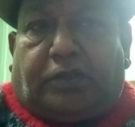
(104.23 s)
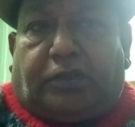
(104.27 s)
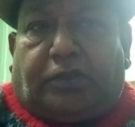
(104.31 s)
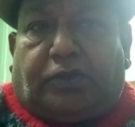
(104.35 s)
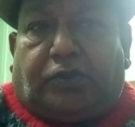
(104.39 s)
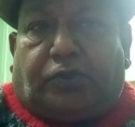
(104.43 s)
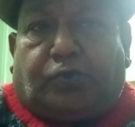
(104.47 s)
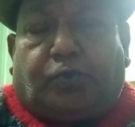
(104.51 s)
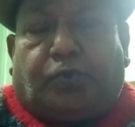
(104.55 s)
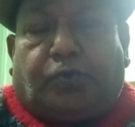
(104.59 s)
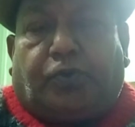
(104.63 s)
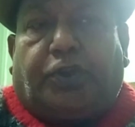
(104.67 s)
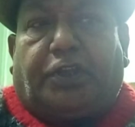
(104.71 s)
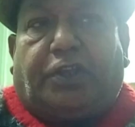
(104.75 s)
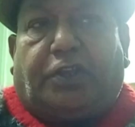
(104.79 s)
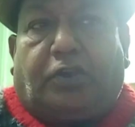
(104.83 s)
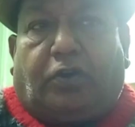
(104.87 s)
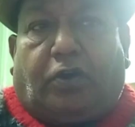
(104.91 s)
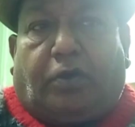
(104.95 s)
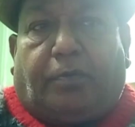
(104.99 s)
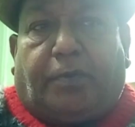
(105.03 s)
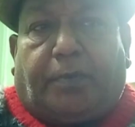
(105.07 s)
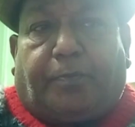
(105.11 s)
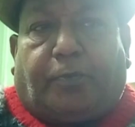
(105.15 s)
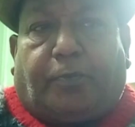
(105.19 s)
শুটিং
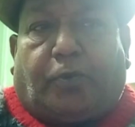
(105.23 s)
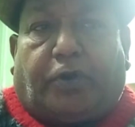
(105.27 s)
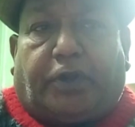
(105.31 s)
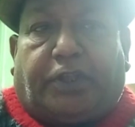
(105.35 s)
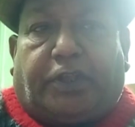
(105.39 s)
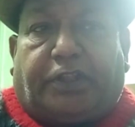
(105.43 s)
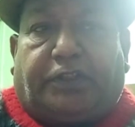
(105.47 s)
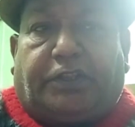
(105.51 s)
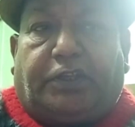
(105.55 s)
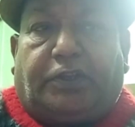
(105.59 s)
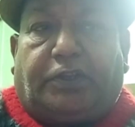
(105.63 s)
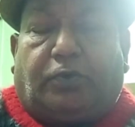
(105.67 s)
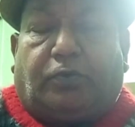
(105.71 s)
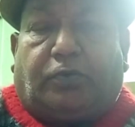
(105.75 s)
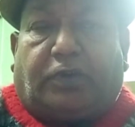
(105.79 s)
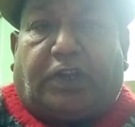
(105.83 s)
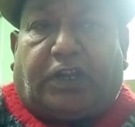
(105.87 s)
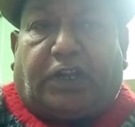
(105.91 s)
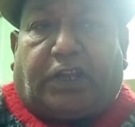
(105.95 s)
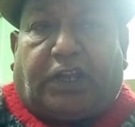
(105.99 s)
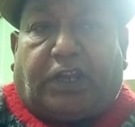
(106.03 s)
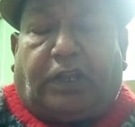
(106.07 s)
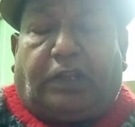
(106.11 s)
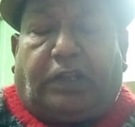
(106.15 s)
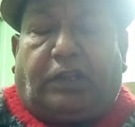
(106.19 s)
হবে পরের দিন
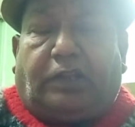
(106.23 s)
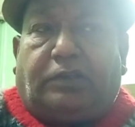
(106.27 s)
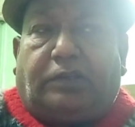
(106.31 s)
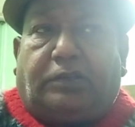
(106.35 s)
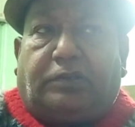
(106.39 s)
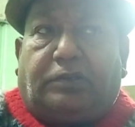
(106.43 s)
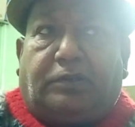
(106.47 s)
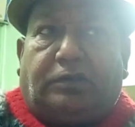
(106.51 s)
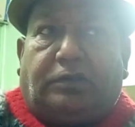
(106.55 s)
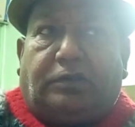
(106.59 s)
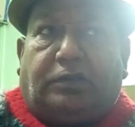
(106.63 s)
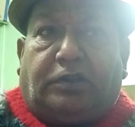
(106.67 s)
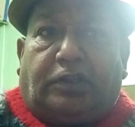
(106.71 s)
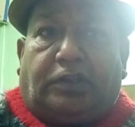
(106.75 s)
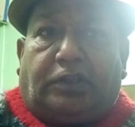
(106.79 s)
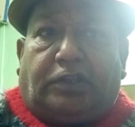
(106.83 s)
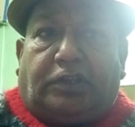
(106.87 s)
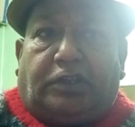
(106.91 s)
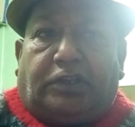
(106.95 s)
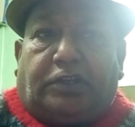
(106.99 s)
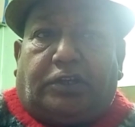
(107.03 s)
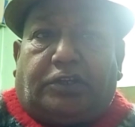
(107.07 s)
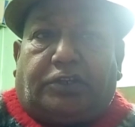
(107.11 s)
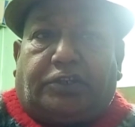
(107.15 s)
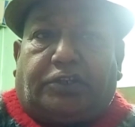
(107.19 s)
ওনারা
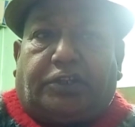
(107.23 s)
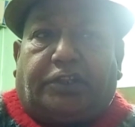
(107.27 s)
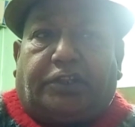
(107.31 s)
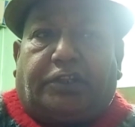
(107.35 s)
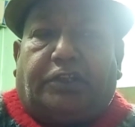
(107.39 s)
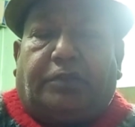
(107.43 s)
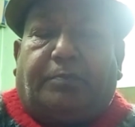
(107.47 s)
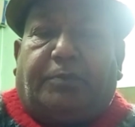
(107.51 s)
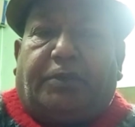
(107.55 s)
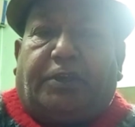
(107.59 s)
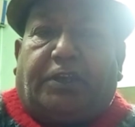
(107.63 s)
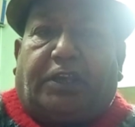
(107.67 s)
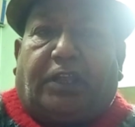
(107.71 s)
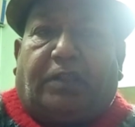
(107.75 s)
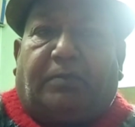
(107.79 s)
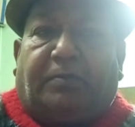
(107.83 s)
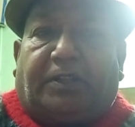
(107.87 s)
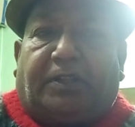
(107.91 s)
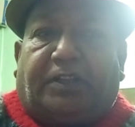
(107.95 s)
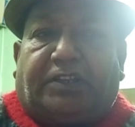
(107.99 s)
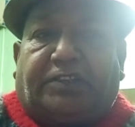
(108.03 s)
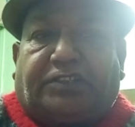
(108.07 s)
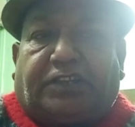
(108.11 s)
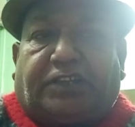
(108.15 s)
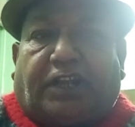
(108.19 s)
সেদিন
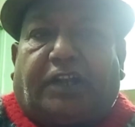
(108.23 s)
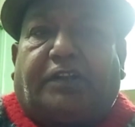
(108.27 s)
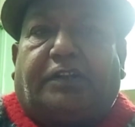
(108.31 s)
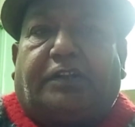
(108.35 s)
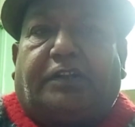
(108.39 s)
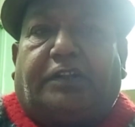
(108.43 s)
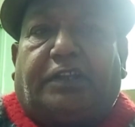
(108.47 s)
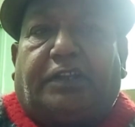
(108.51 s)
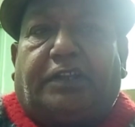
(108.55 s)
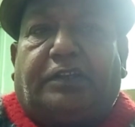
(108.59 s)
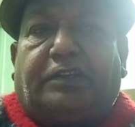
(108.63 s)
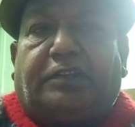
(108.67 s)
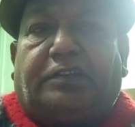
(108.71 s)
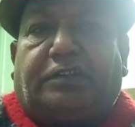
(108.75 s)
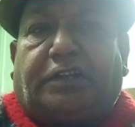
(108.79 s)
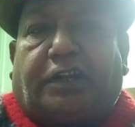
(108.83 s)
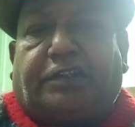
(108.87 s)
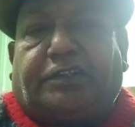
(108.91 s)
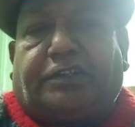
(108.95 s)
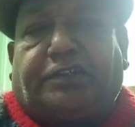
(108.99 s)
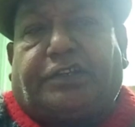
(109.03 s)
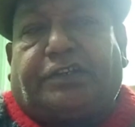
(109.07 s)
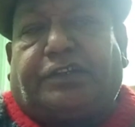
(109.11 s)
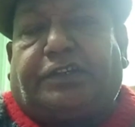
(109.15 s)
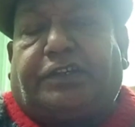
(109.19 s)
বিকেলবেলা চারটে সাড়ে
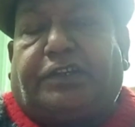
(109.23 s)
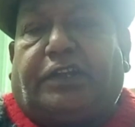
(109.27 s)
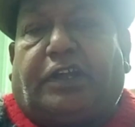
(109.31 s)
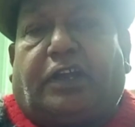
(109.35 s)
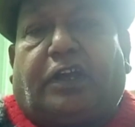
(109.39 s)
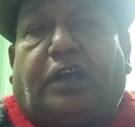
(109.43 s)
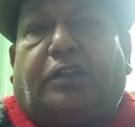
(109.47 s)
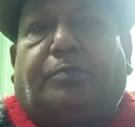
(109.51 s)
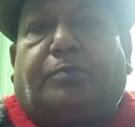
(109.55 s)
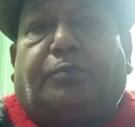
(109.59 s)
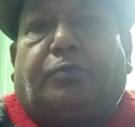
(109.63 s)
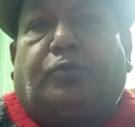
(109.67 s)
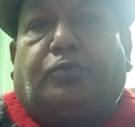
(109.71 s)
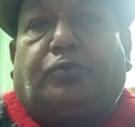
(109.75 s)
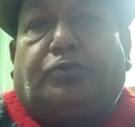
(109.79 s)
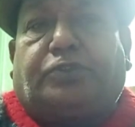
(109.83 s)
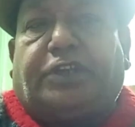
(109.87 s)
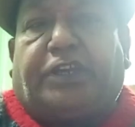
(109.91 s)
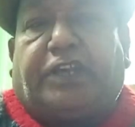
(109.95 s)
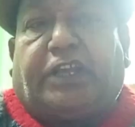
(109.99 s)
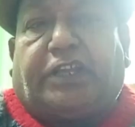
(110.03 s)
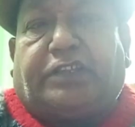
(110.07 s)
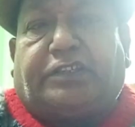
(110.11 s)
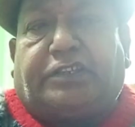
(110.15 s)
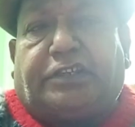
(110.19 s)
চারটে নাগাদ পৌঁছে
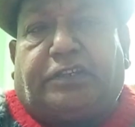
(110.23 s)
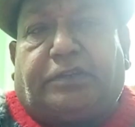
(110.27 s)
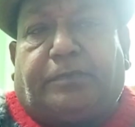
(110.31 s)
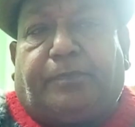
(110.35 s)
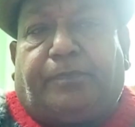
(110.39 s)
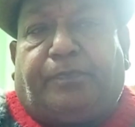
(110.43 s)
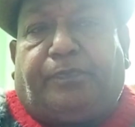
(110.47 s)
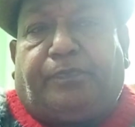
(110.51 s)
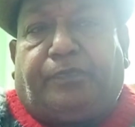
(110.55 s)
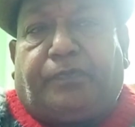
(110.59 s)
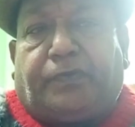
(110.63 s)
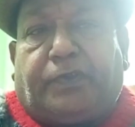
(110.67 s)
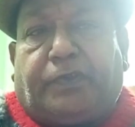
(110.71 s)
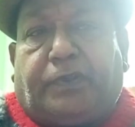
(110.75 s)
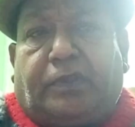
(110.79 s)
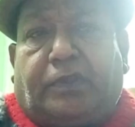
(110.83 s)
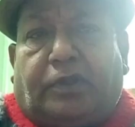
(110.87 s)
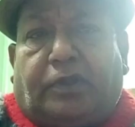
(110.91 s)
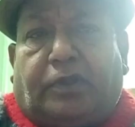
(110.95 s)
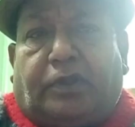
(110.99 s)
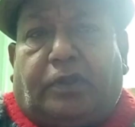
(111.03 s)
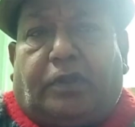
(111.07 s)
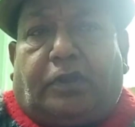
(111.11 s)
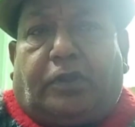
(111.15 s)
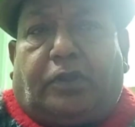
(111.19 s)
গেছেন
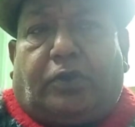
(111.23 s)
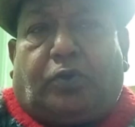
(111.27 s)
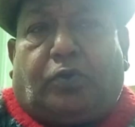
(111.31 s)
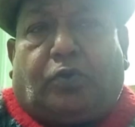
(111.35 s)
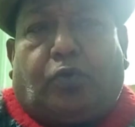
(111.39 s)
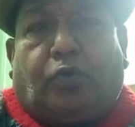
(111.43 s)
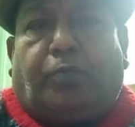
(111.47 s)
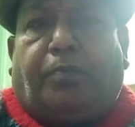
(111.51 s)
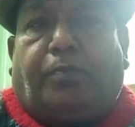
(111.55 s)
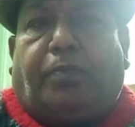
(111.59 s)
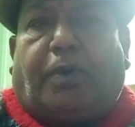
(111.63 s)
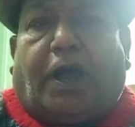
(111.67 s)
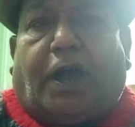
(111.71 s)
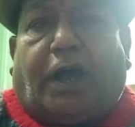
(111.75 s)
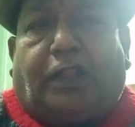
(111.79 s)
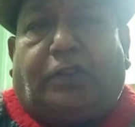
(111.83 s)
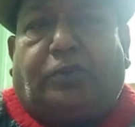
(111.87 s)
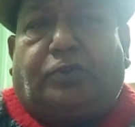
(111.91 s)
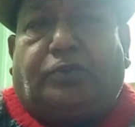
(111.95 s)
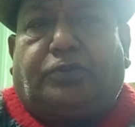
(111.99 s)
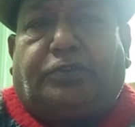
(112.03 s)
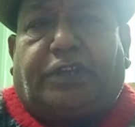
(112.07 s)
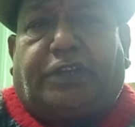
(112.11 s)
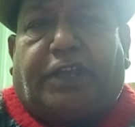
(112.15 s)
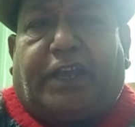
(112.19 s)
খুব ভালো
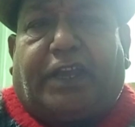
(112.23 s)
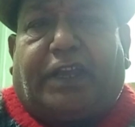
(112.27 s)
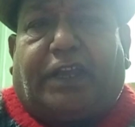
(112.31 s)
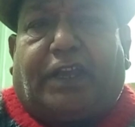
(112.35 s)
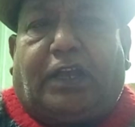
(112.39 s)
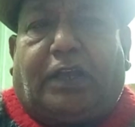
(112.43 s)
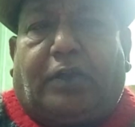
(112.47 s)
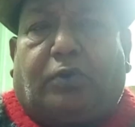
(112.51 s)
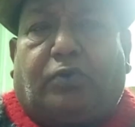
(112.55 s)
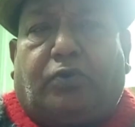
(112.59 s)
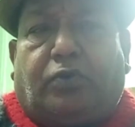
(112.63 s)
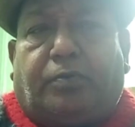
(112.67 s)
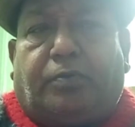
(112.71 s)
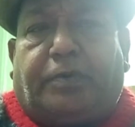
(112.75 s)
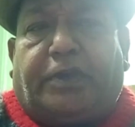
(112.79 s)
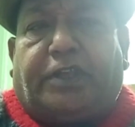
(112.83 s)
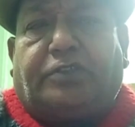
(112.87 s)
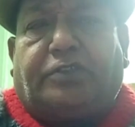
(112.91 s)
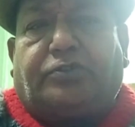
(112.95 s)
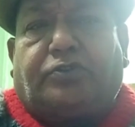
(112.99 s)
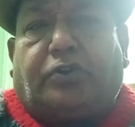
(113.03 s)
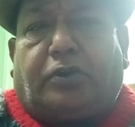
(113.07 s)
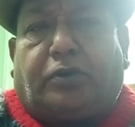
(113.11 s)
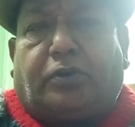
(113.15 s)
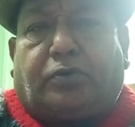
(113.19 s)
জায়গা খুব
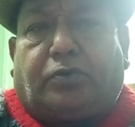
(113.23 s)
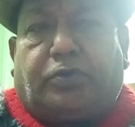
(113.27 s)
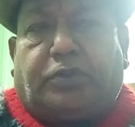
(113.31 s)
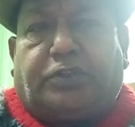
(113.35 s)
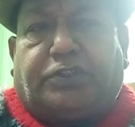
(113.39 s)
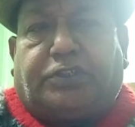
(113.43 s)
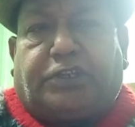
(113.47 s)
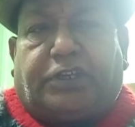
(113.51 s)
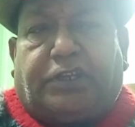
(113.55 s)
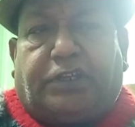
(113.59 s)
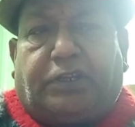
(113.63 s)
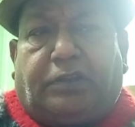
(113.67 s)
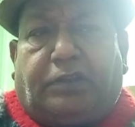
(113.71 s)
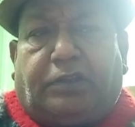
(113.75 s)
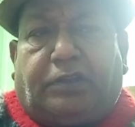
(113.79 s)
এনজয় করেছেন